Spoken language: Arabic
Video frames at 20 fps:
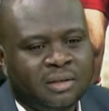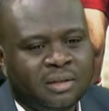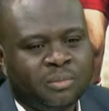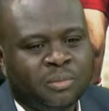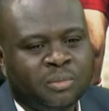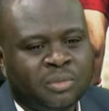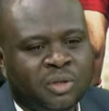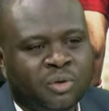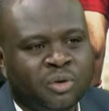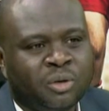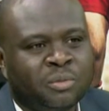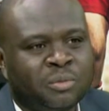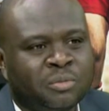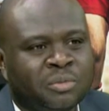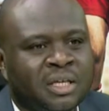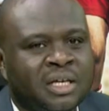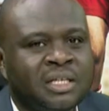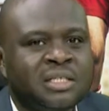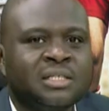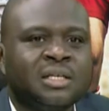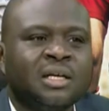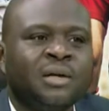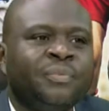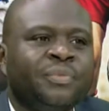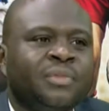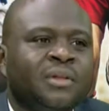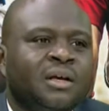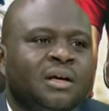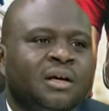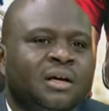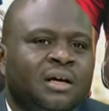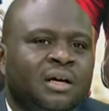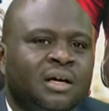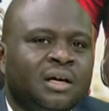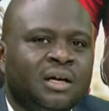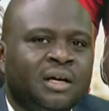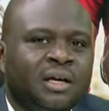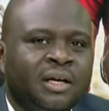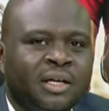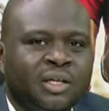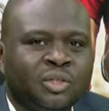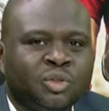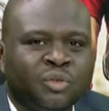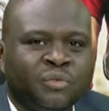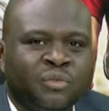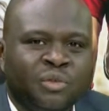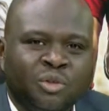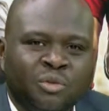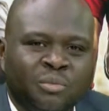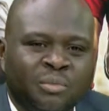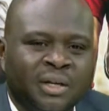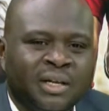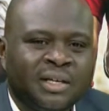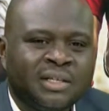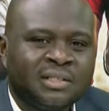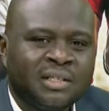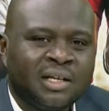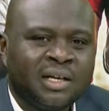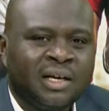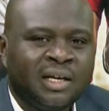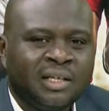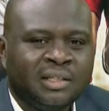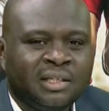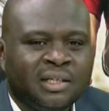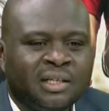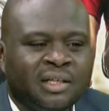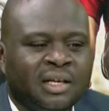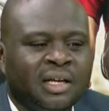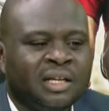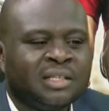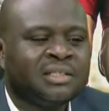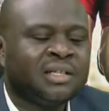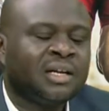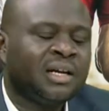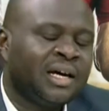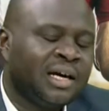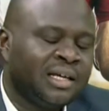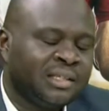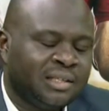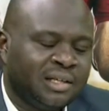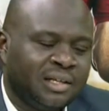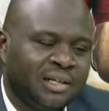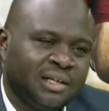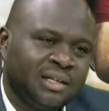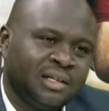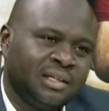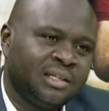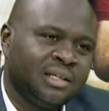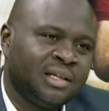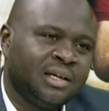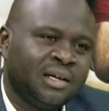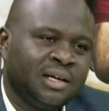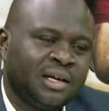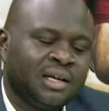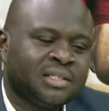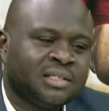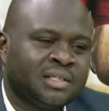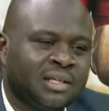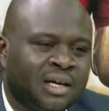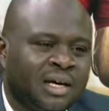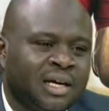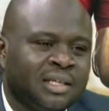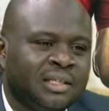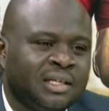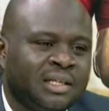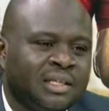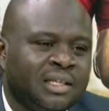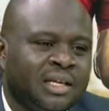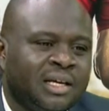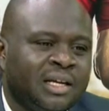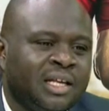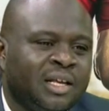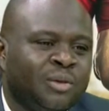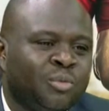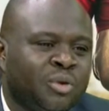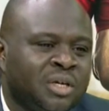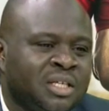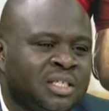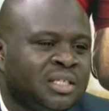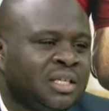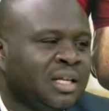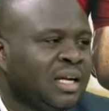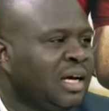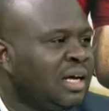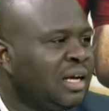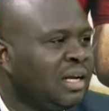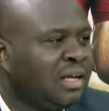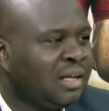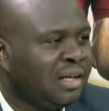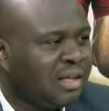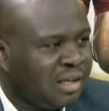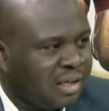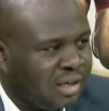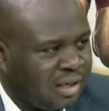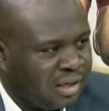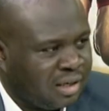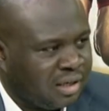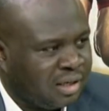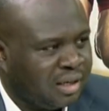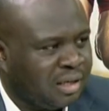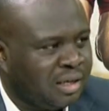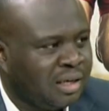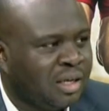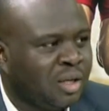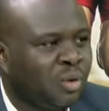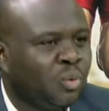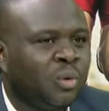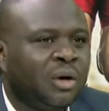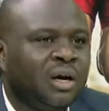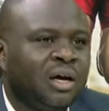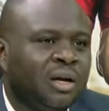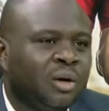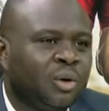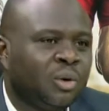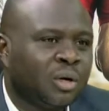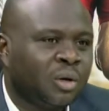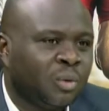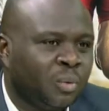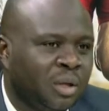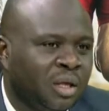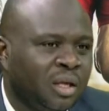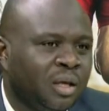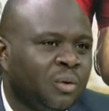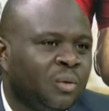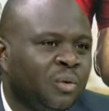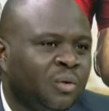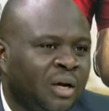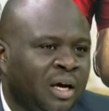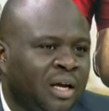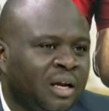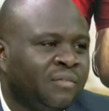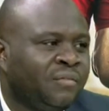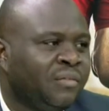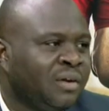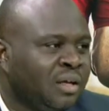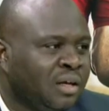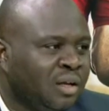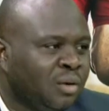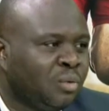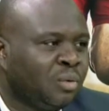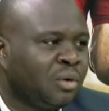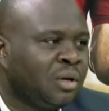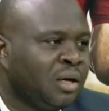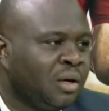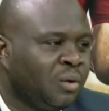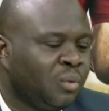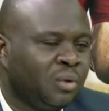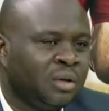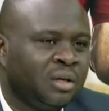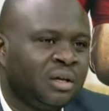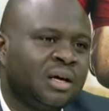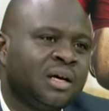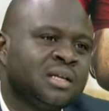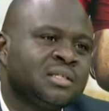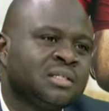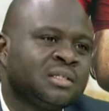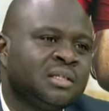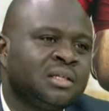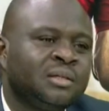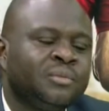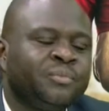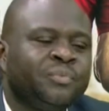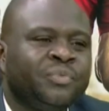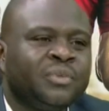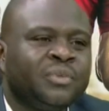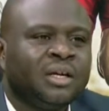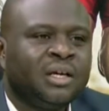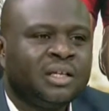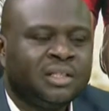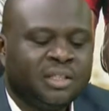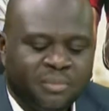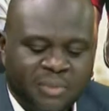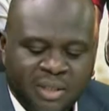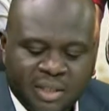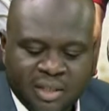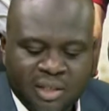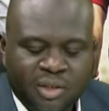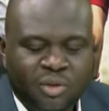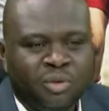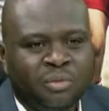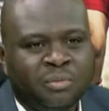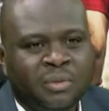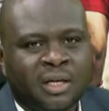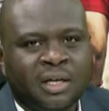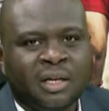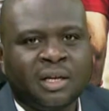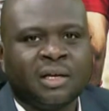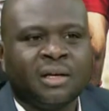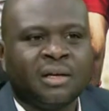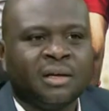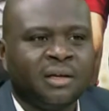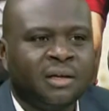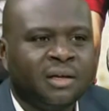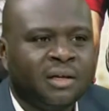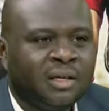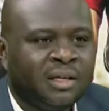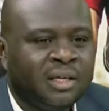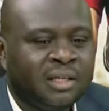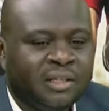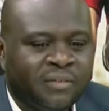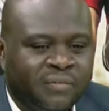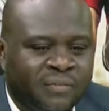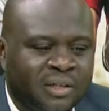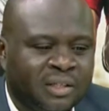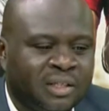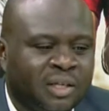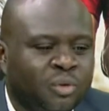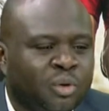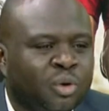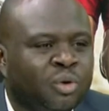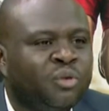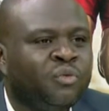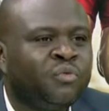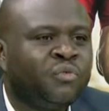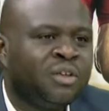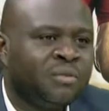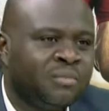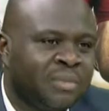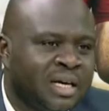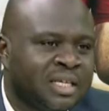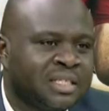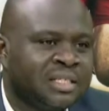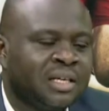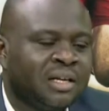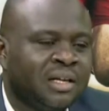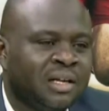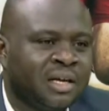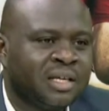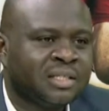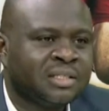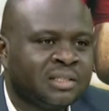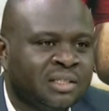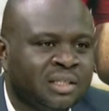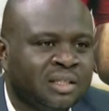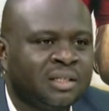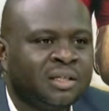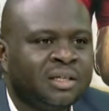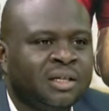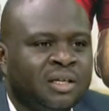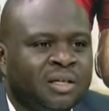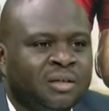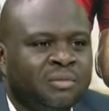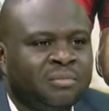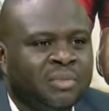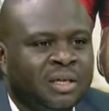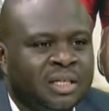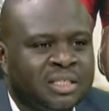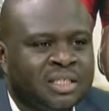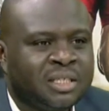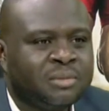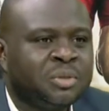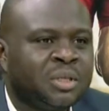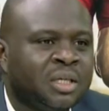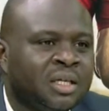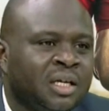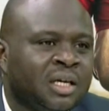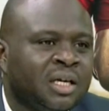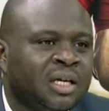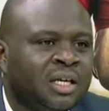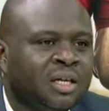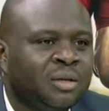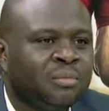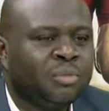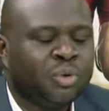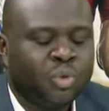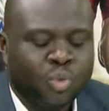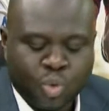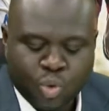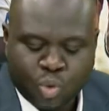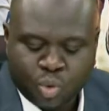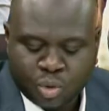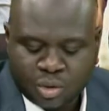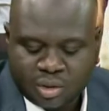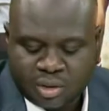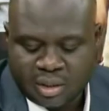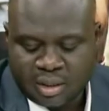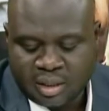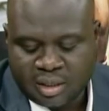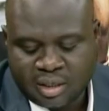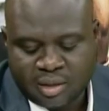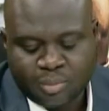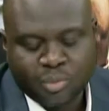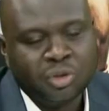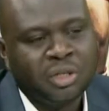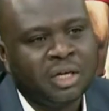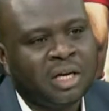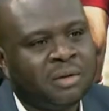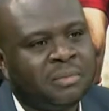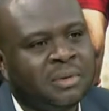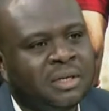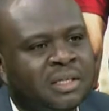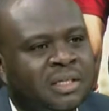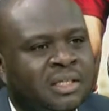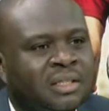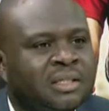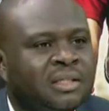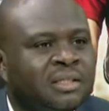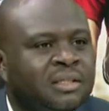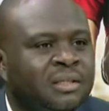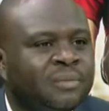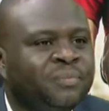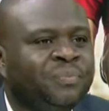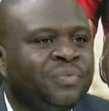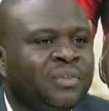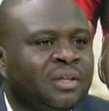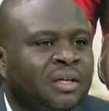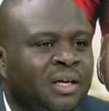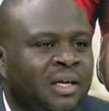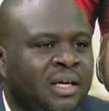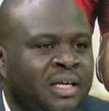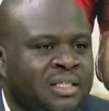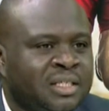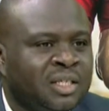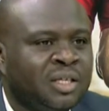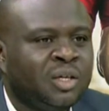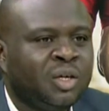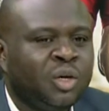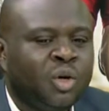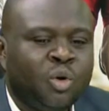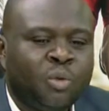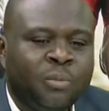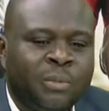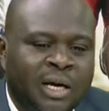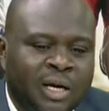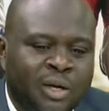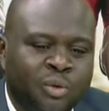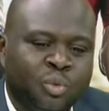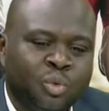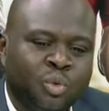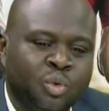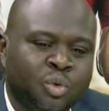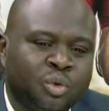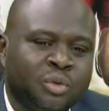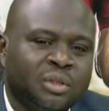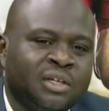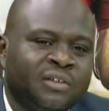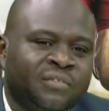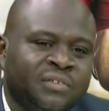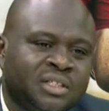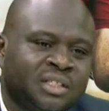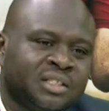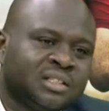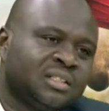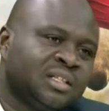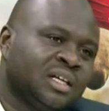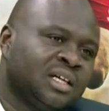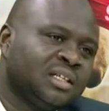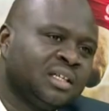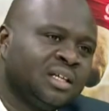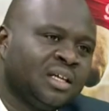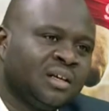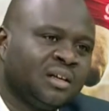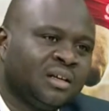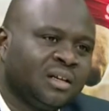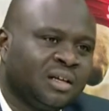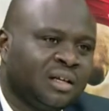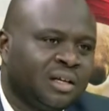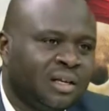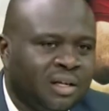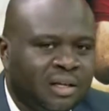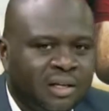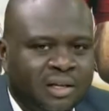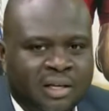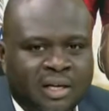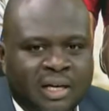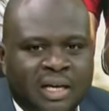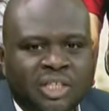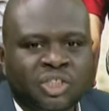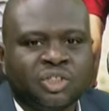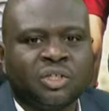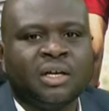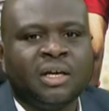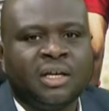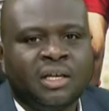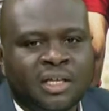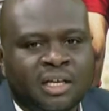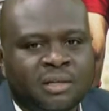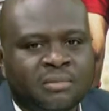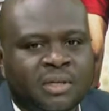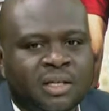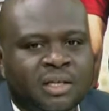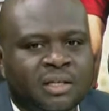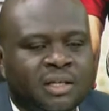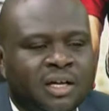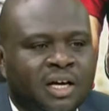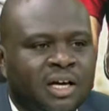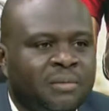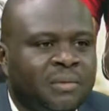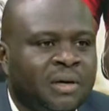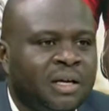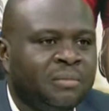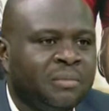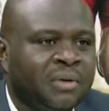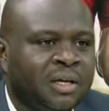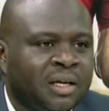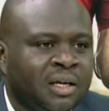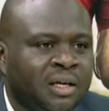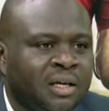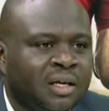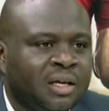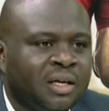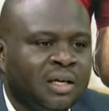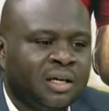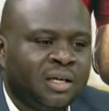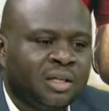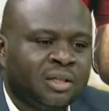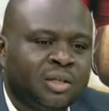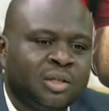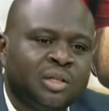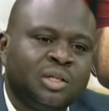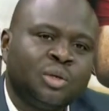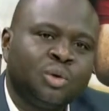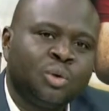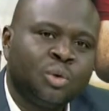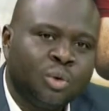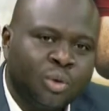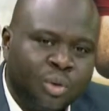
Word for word: الدوري الممتاز آه، انا اشوف انه المريخ صراحه الصراعات الاداريه الصراعات الاداريه مؤثره على الاجواء الكرويه وعلى فريق الكره الاول خاصه اتمنى انه المريخ يتفادى ويكون في معزل خاصه استبشرنا خيرا بوجود المدرب الجديد غازي وبعد وجود فتره تحضير العشر آه، ايام القضاها مع المريخ تتلي